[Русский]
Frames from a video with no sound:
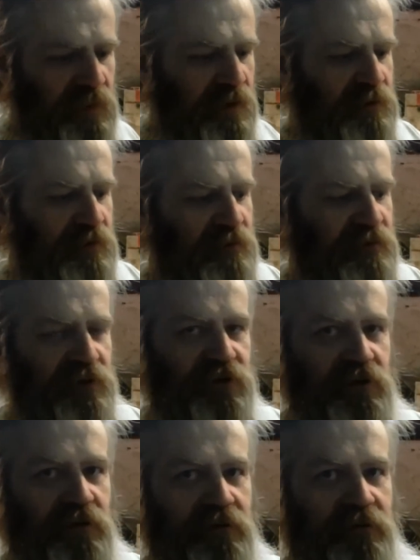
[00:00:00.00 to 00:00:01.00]
Есть, значит,
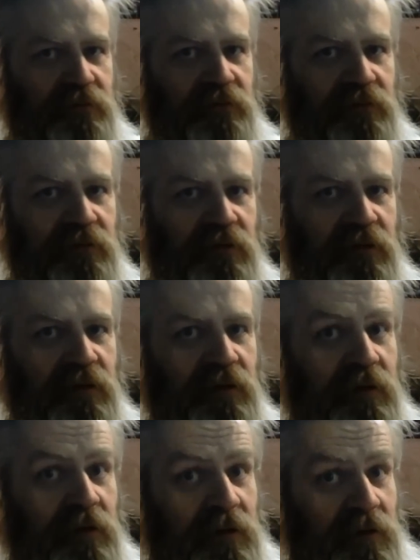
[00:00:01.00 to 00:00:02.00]
а,
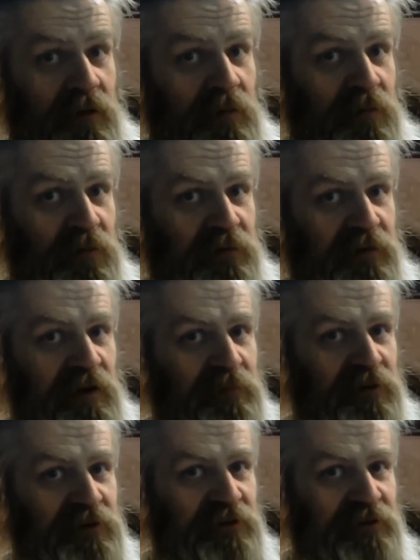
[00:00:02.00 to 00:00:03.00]
просто
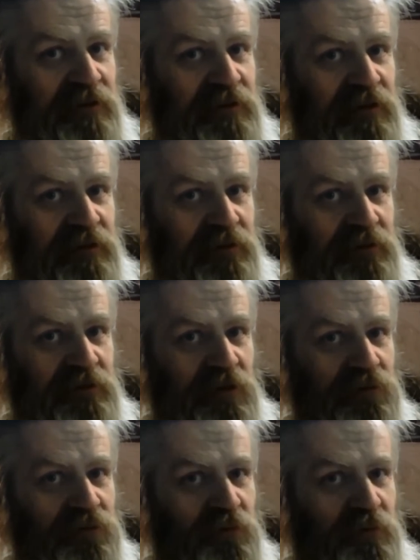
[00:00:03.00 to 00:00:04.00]
обычный стандартный, вот за
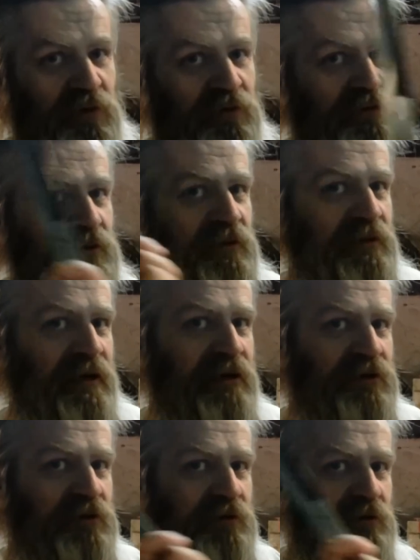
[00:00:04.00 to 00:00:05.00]
ручку берешь,
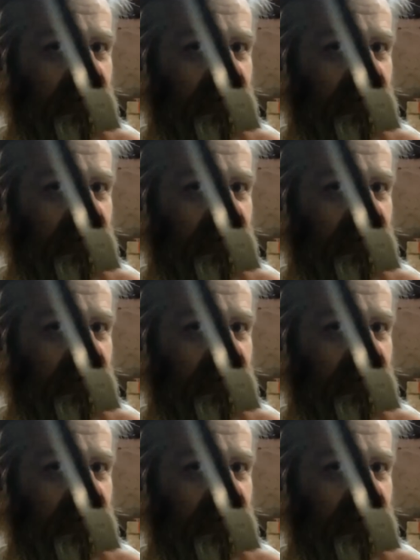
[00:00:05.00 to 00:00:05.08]
кидаешь,